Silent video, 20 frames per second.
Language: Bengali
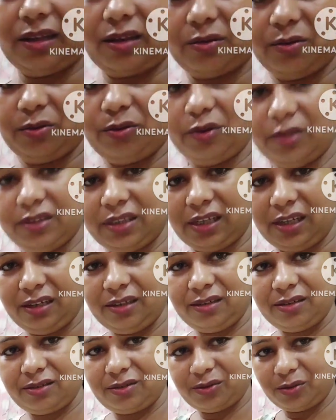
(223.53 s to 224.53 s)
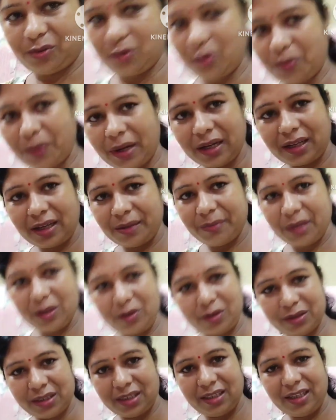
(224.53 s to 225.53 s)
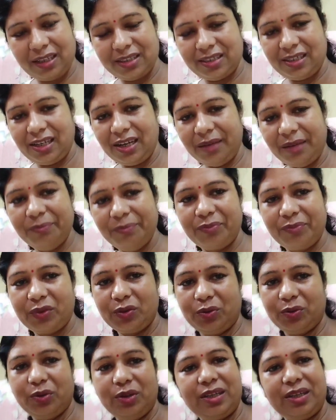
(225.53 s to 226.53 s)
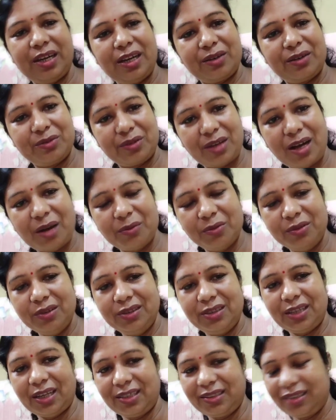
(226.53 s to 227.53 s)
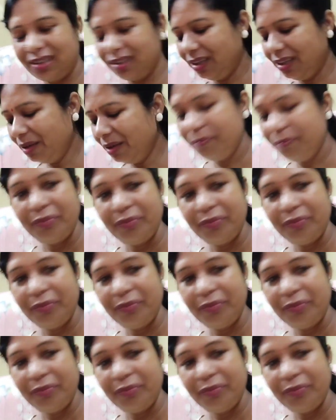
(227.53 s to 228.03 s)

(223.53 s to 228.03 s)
এই দেখো গজা তো গোপালকে আমি গজা দিয়েছিলাম তো এটা এখন খাবো চায়ের সাথে